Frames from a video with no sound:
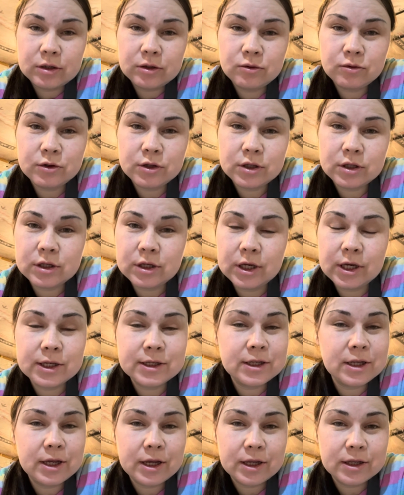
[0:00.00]
То есть,
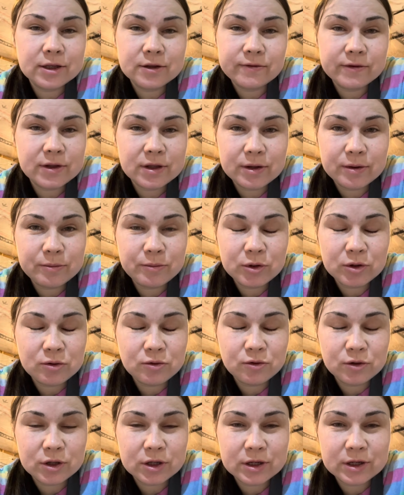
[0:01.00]
если я назвала
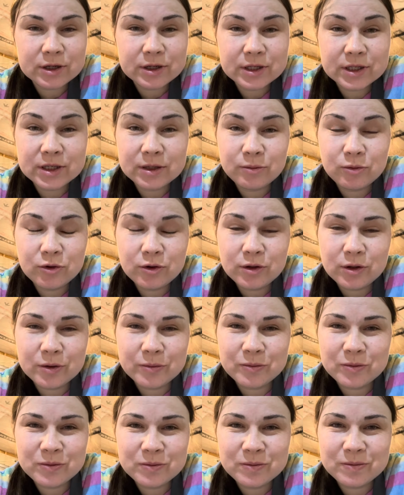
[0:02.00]
Мирона
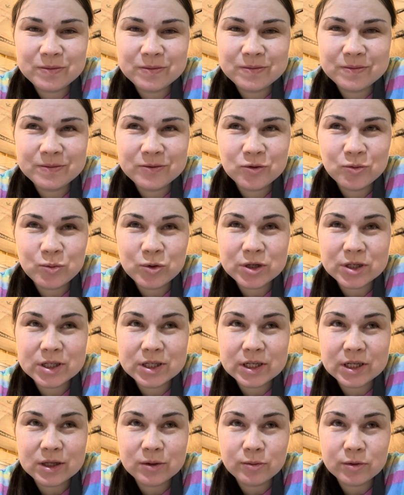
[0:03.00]
Семеном, ну,
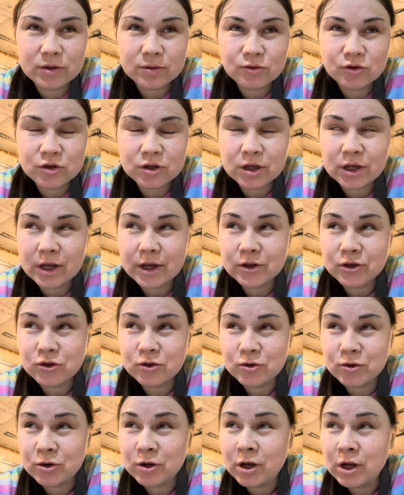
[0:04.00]
простите, потому что я
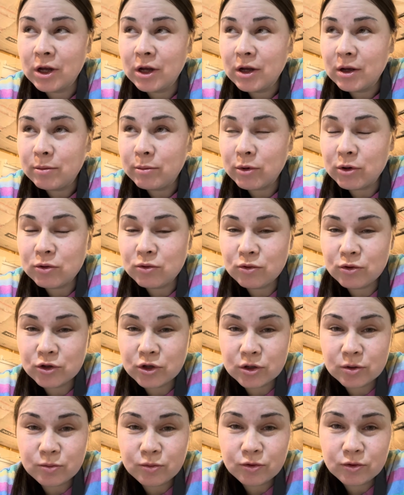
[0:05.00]
еще могу
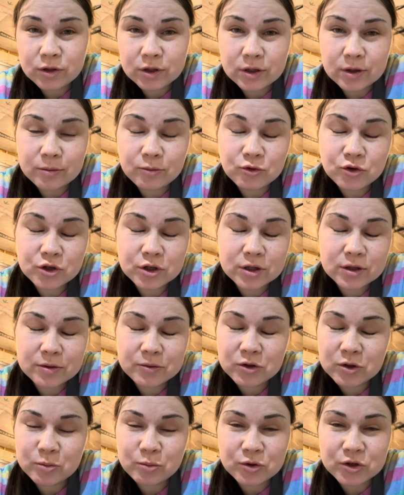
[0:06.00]
очень путать, а может, это
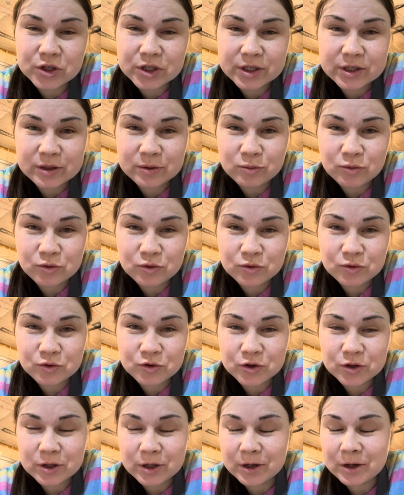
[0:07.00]
все по жизни будет
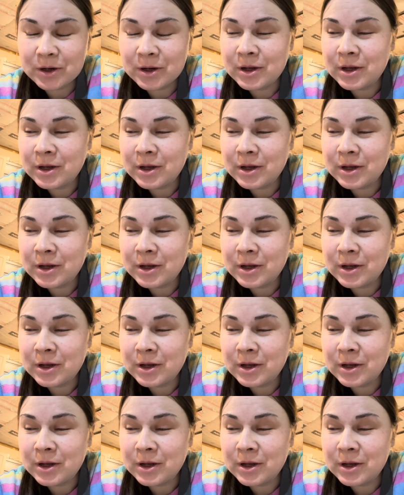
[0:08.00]
уже так.